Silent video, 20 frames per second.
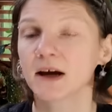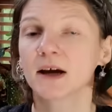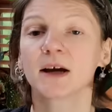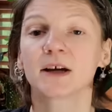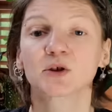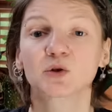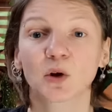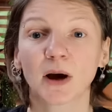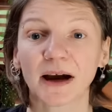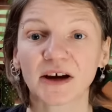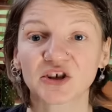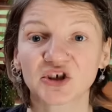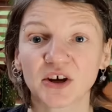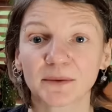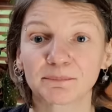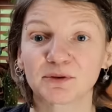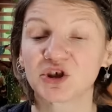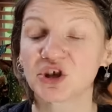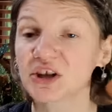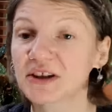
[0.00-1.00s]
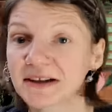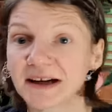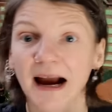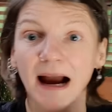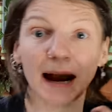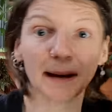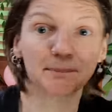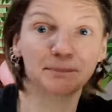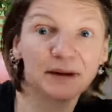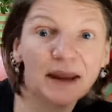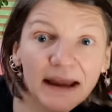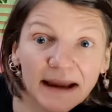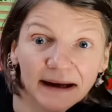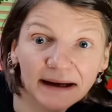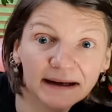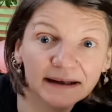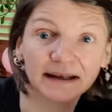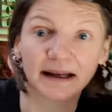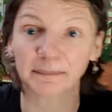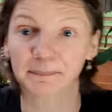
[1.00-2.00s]
Słuchajcie, brzydka, a
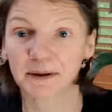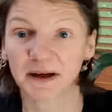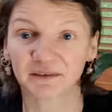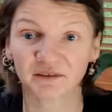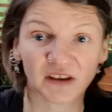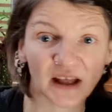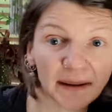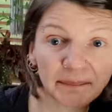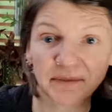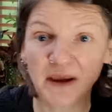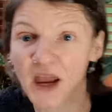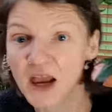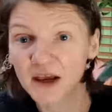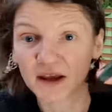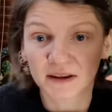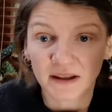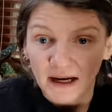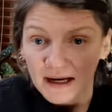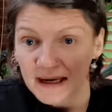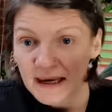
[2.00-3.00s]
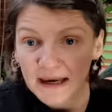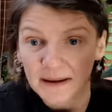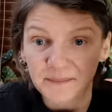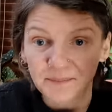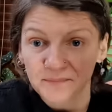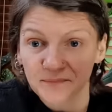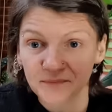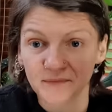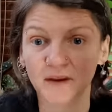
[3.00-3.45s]
piękna, prawda? Takie mm,